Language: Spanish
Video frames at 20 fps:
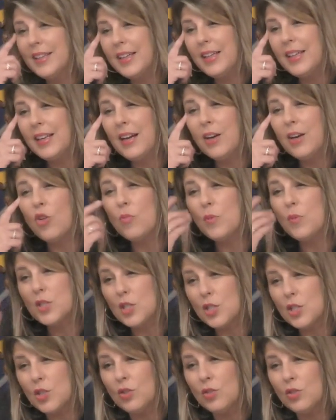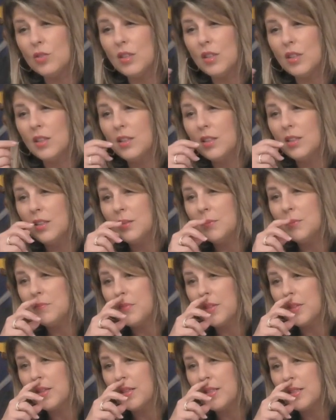en la comisión, eh,
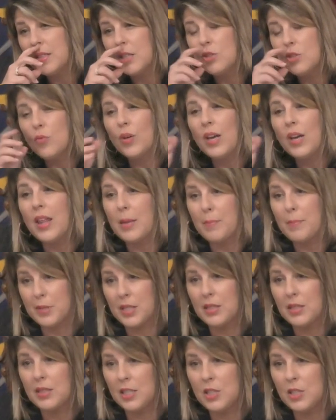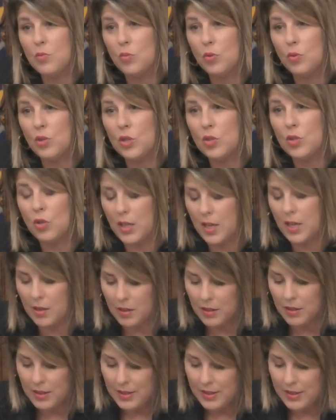en este caso fue la de absentismo escolar,
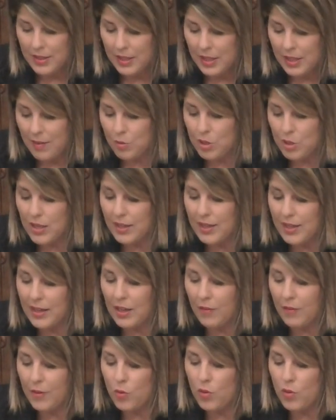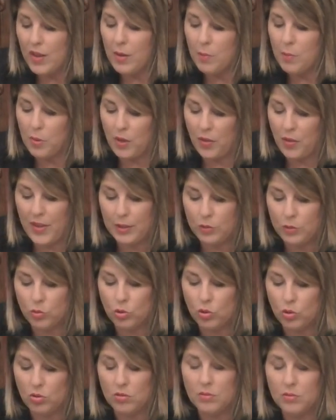que vamos a crear la figura del policía
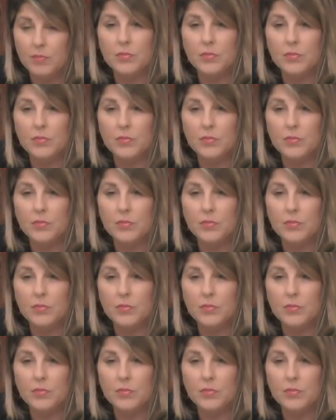tutor.